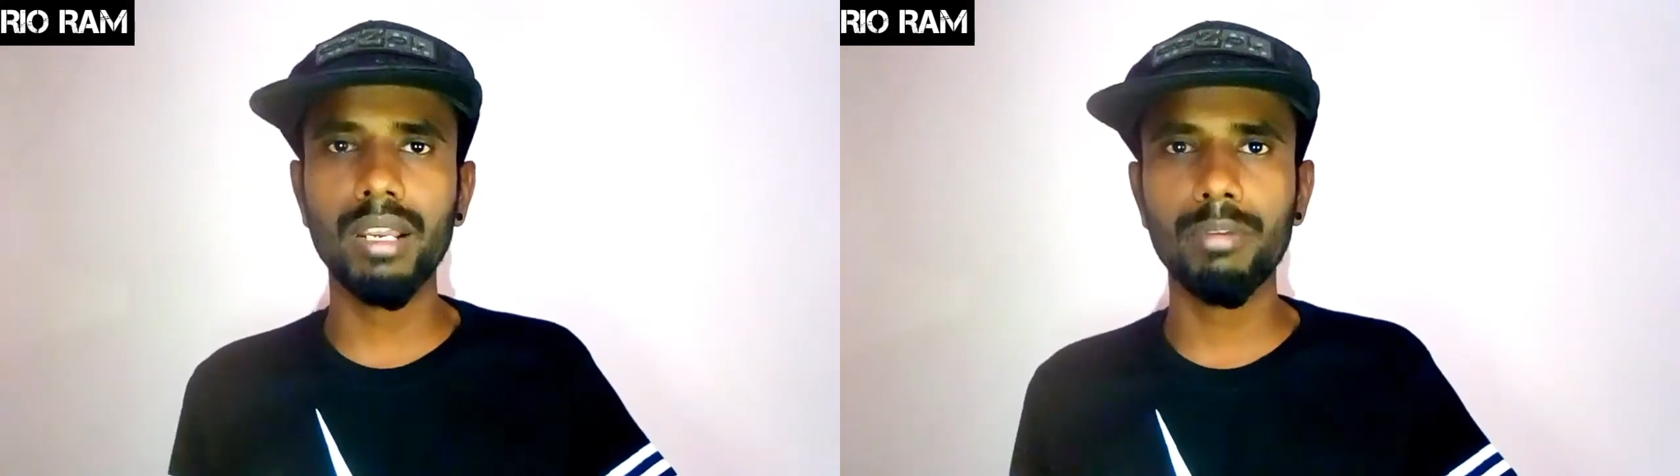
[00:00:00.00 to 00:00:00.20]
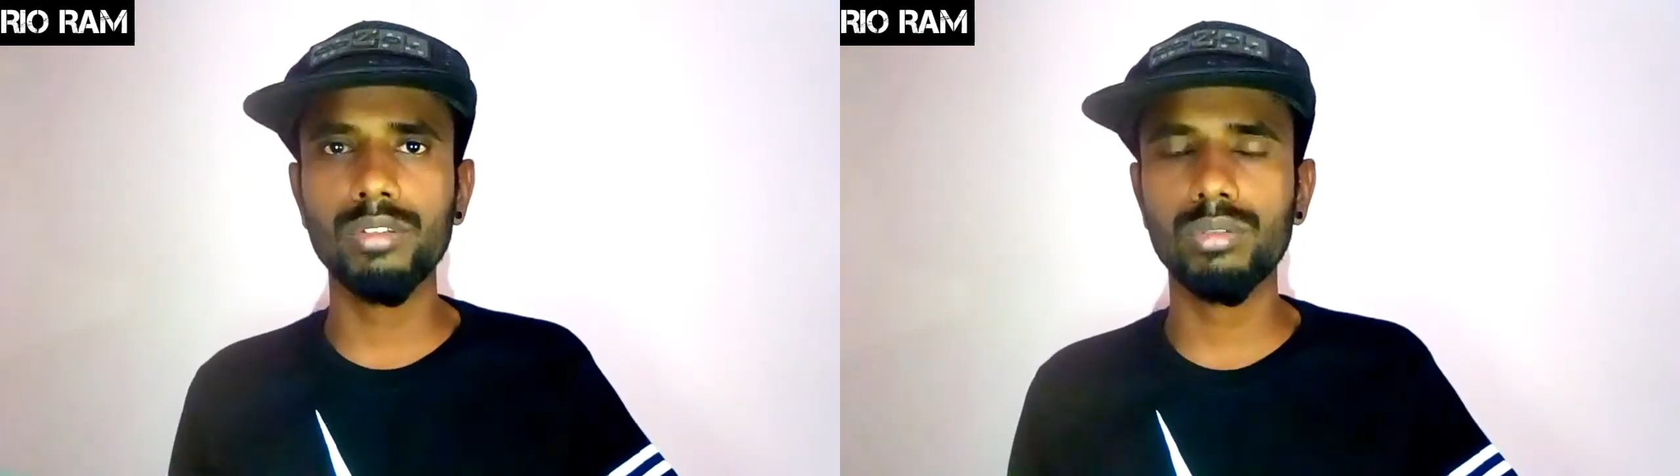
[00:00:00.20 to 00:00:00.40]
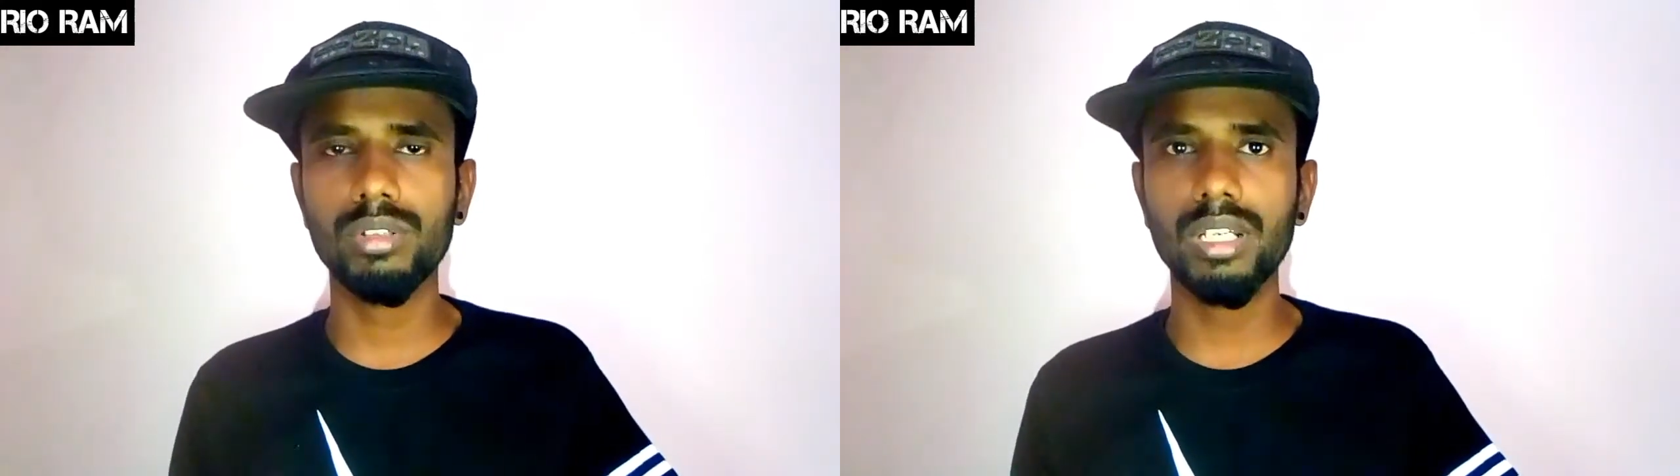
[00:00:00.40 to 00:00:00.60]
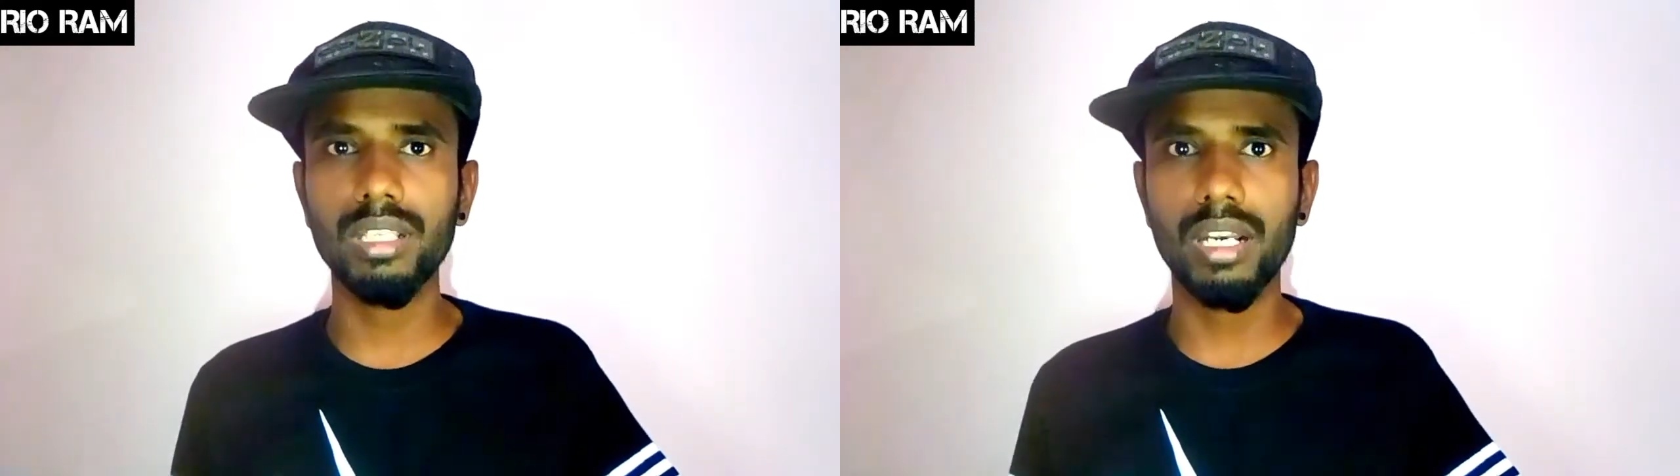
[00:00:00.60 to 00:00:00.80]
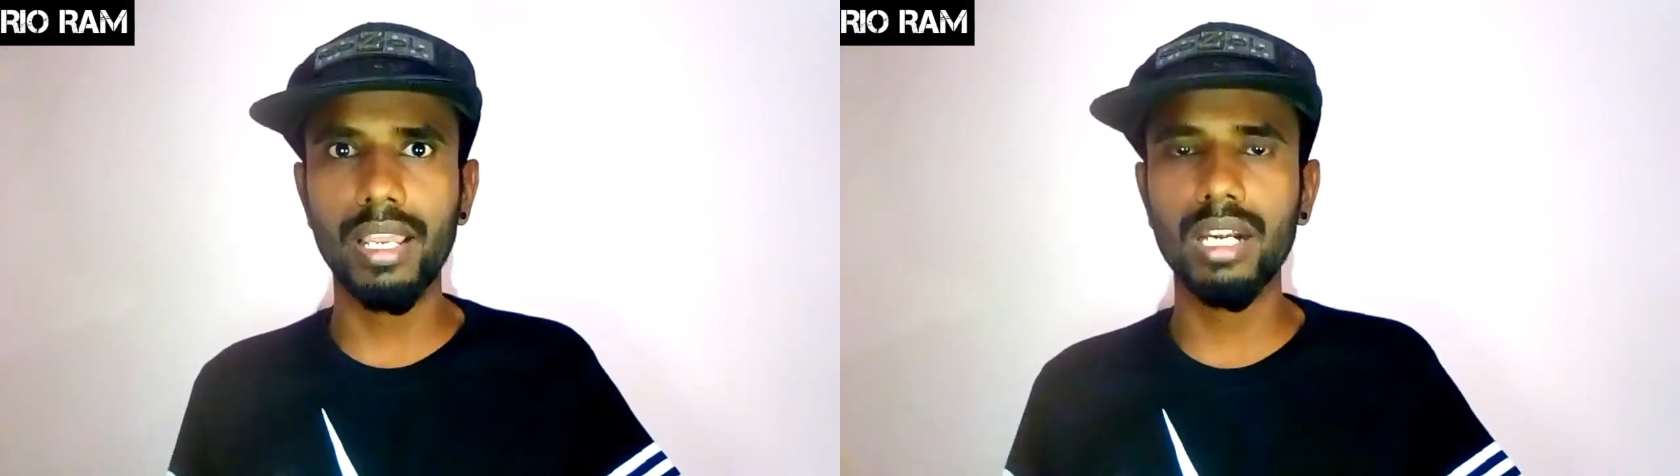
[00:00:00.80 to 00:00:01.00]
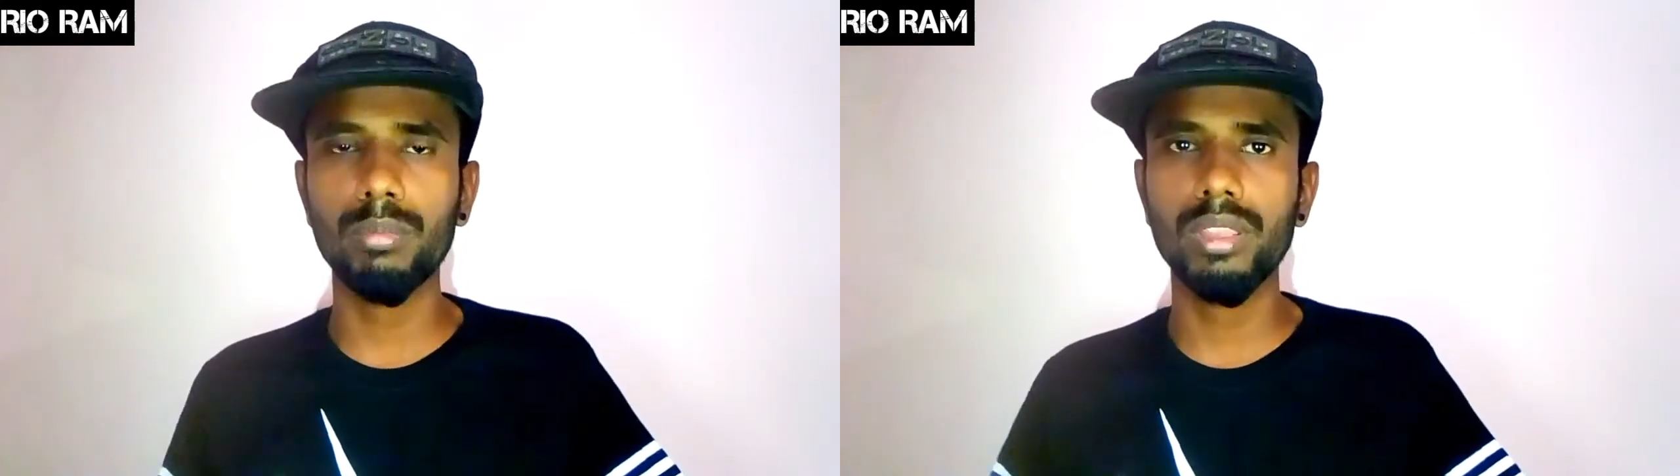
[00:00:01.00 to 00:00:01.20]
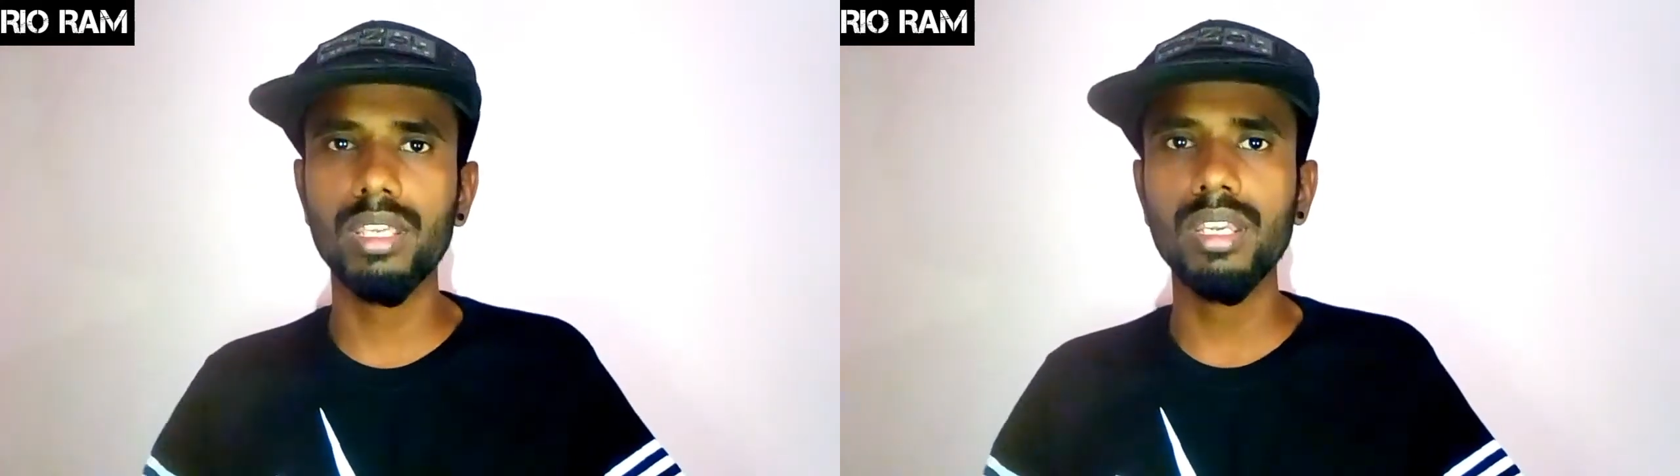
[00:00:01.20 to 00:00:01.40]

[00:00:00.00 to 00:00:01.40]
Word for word: அப்படின்னு சொல்லிட்டு அந்த ட்ரையாங்கிள் பற்றி